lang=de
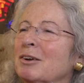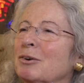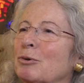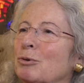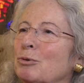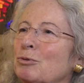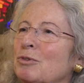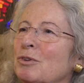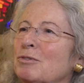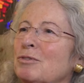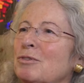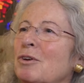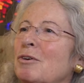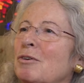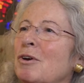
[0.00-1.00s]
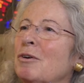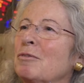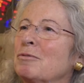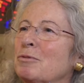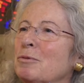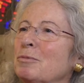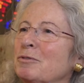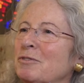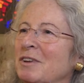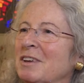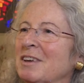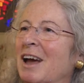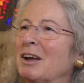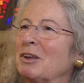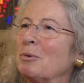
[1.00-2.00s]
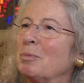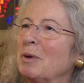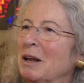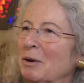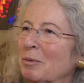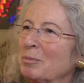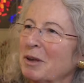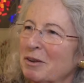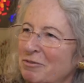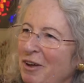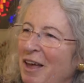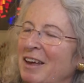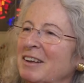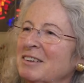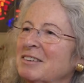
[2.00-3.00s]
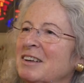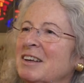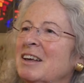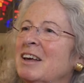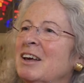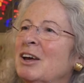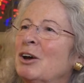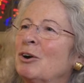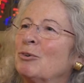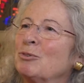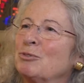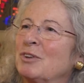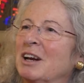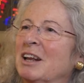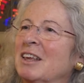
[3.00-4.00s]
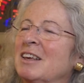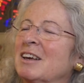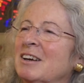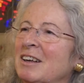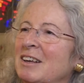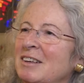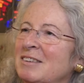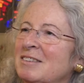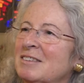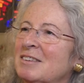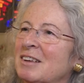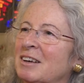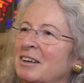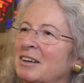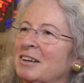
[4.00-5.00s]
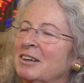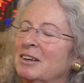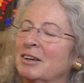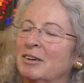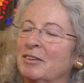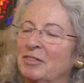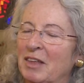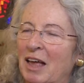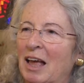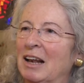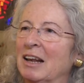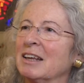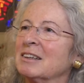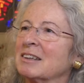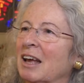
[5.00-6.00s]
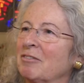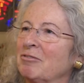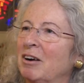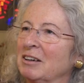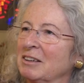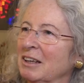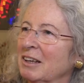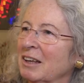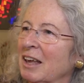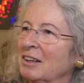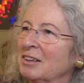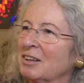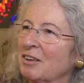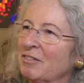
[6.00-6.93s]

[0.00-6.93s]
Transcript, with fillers: ein großes 50-Jahr-Jubiläum gefeiert. Unsere Kirche ist äh, der heiligen Dreifaltigkeit